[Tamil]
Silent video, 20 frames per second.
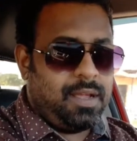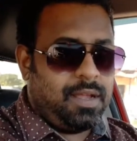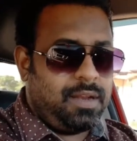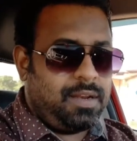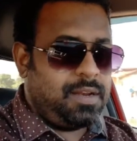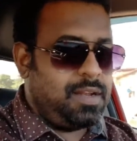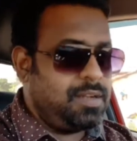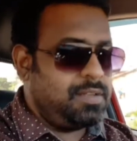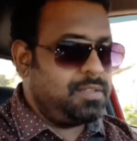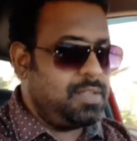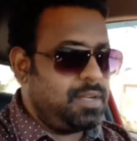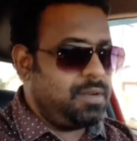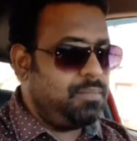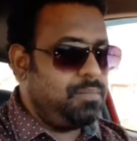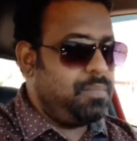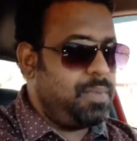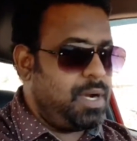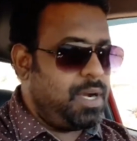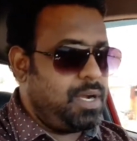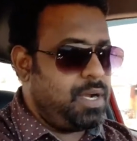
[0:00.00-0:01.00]
இன்டென்ஷன்
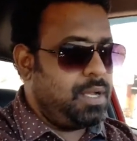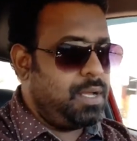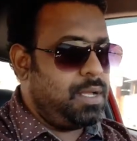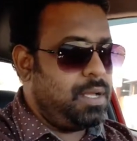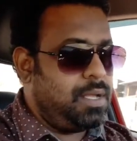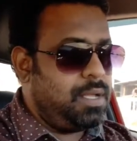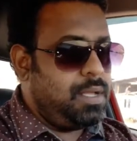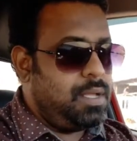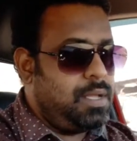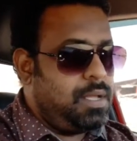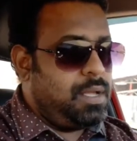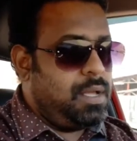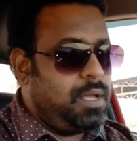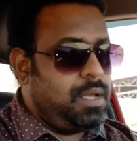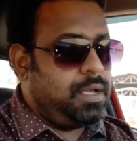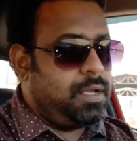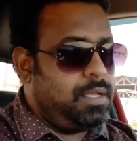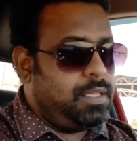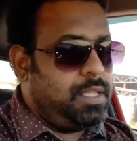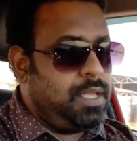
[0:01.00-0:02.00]
பட்
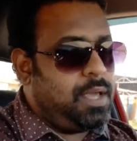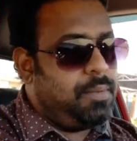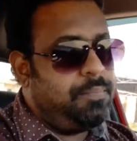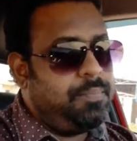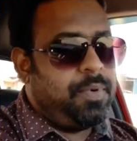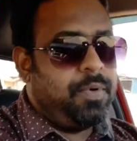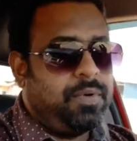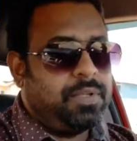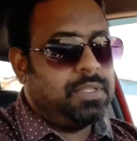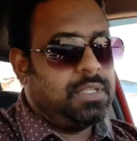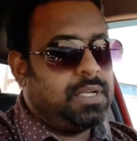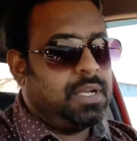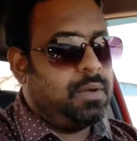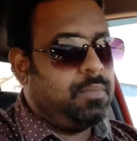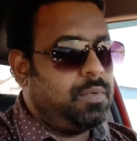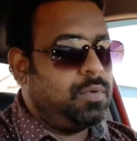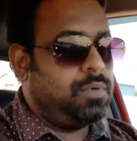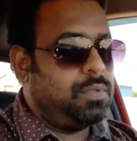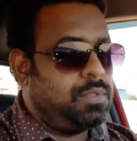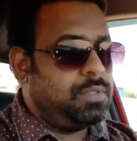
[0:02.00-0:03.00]
இது எப்போ வந்து
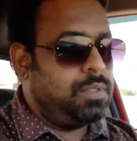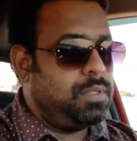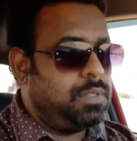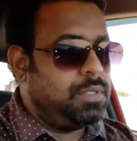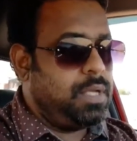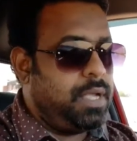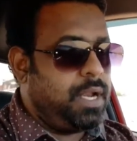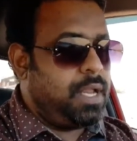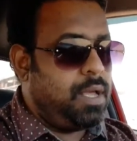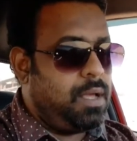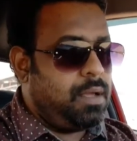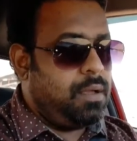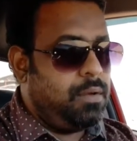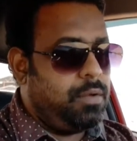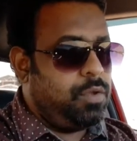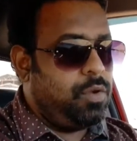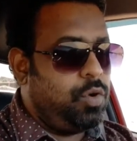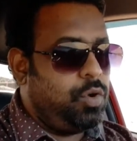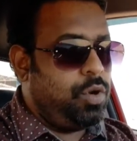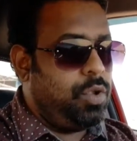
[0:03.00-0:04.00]
நம்ம வந்து ஏன்னா
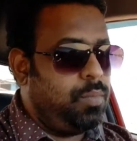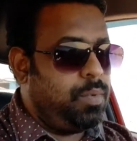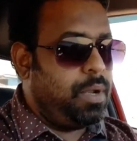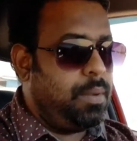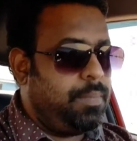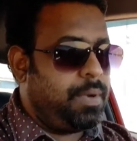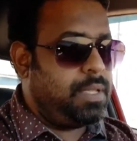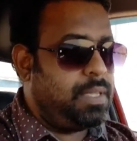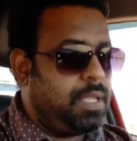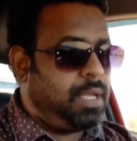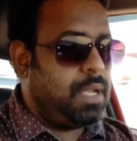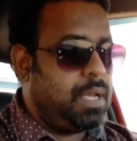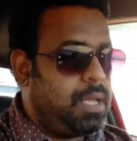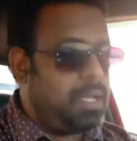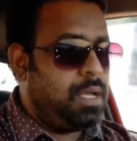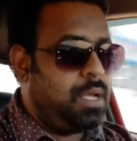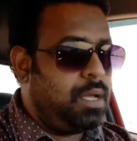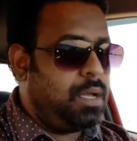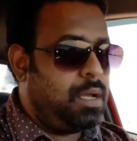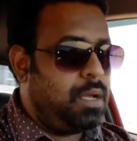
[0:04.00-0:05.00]
யூடியூப்பில்
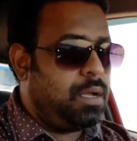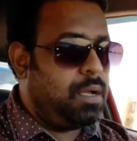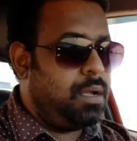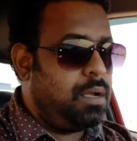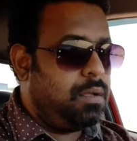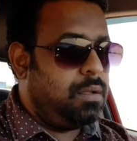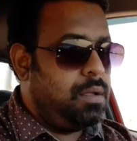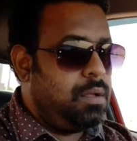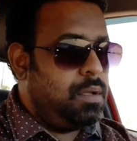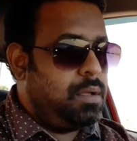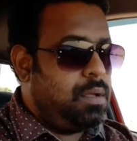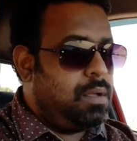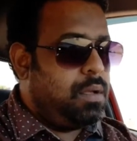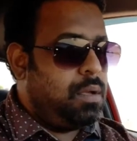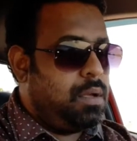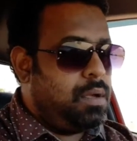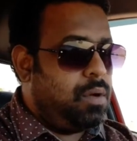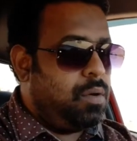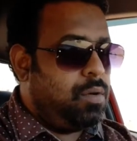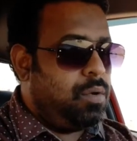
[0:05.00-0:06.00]
பார்த்தீங்கன்னா
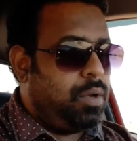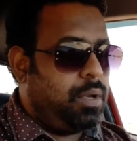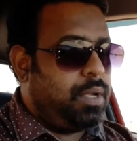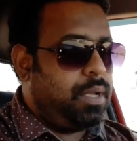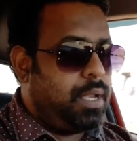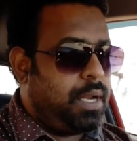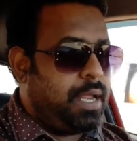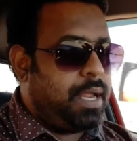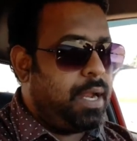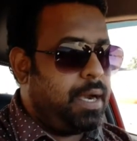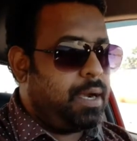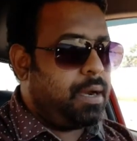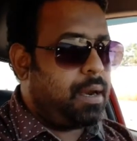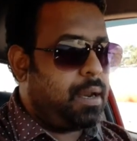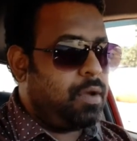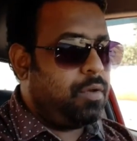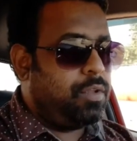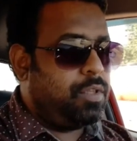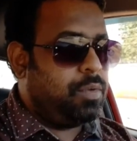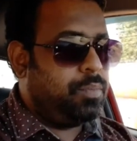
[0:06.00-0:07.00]
ஒரு
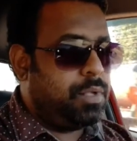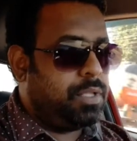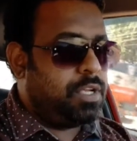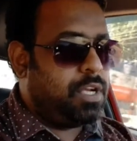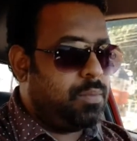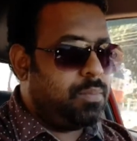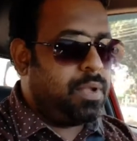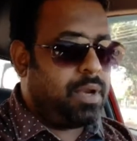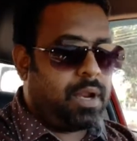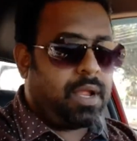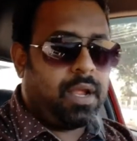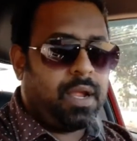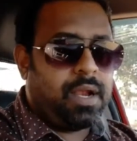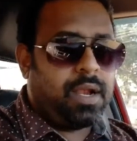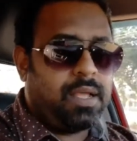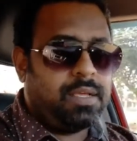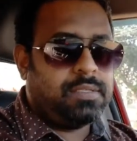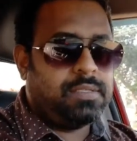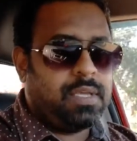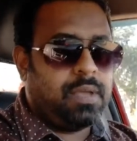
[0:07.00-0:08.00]
கிரியேட்டராக வந்து பார்த்து நம்ம
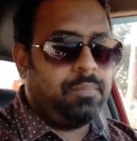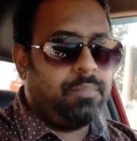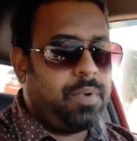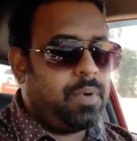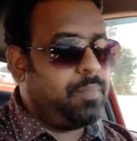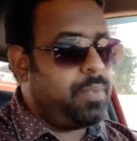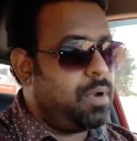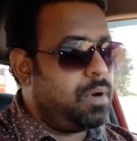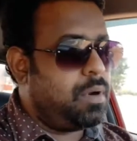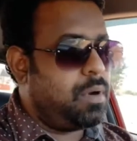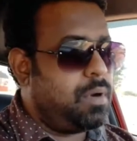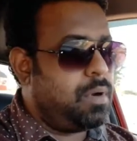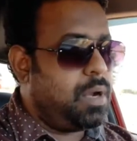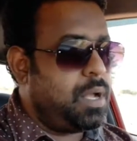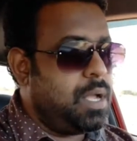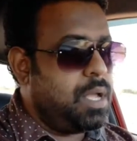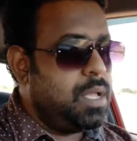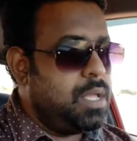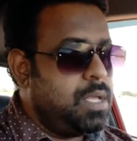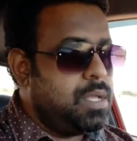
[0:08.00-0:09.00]
ரெகக்னைஸ் எப்போ
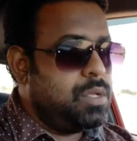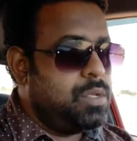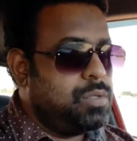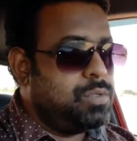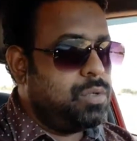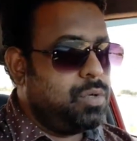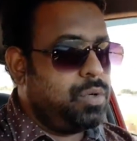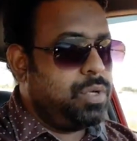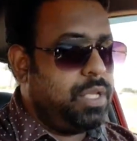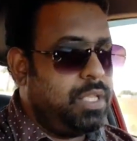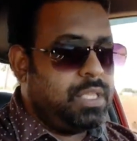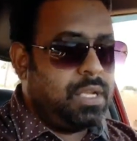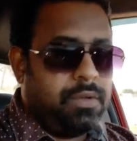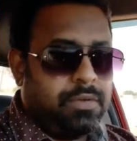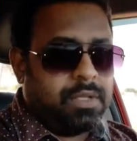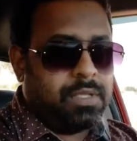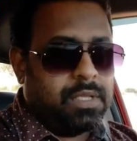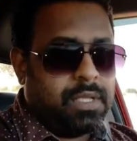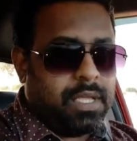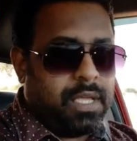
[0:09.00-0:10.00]
பண்ணுறோன்னா ஸோ இதில்
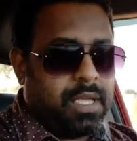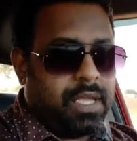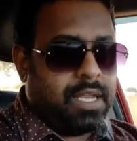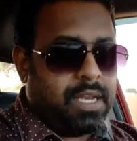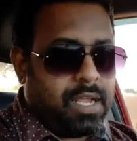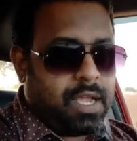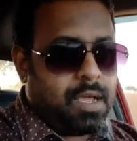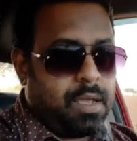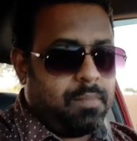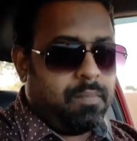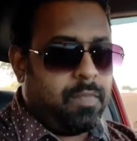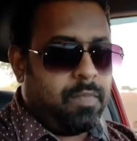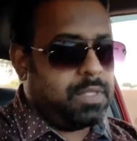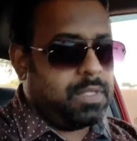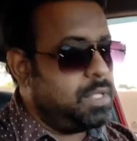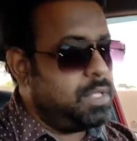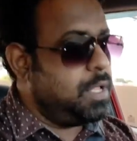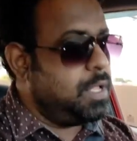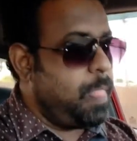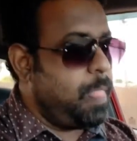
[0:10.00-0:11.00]
வந்து இன்கம்
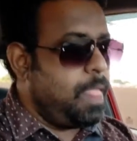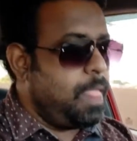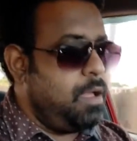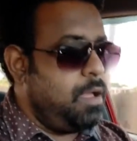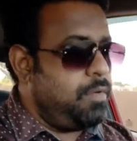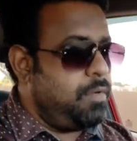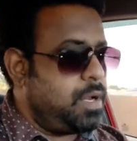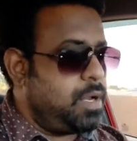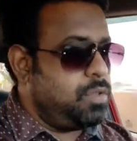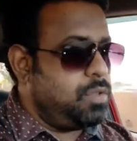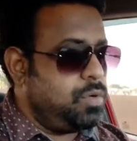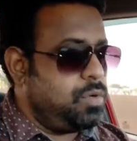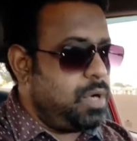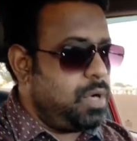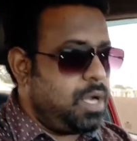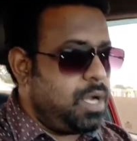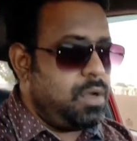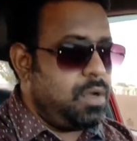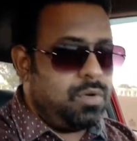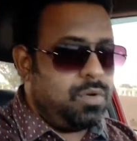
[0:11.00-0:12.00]
வந்து வர்றதுக்கு
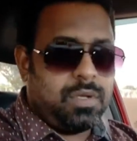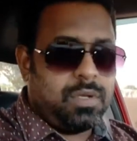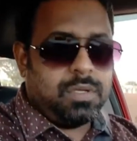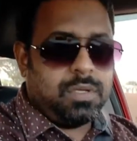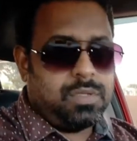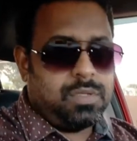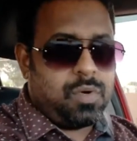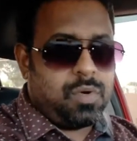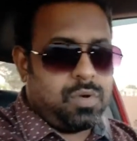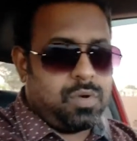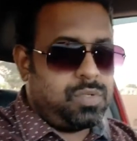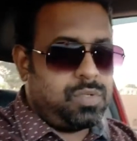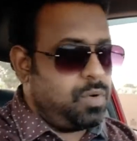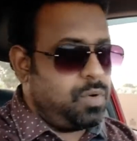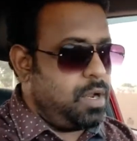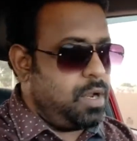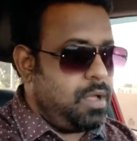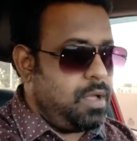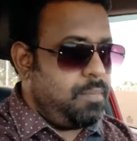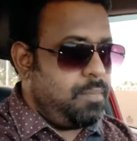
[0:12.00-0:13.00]
உண்டான ஒரு சோர்ஸ்
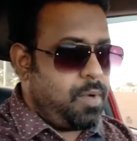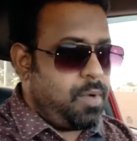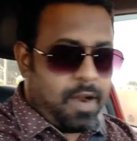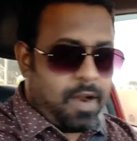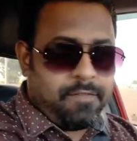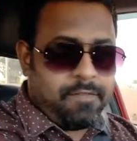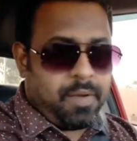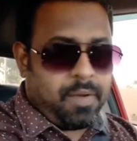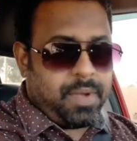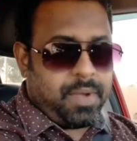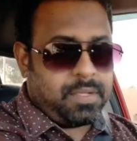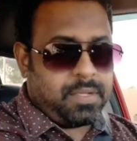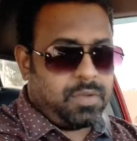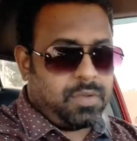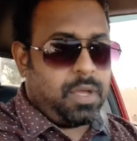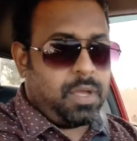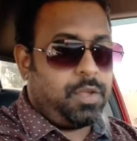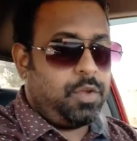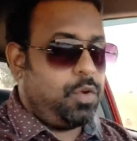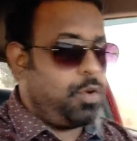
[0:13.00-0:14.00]
உள்ள பிளாட்ஃபார்ம்
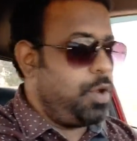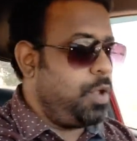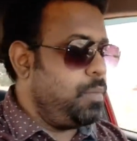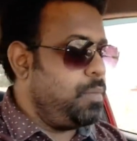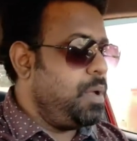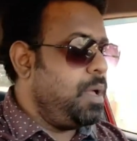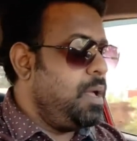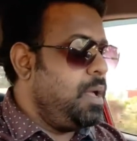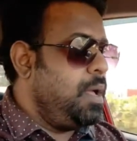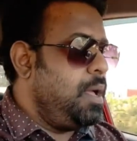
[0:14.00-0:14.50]
ஆக்சுவலாக யூடியூப்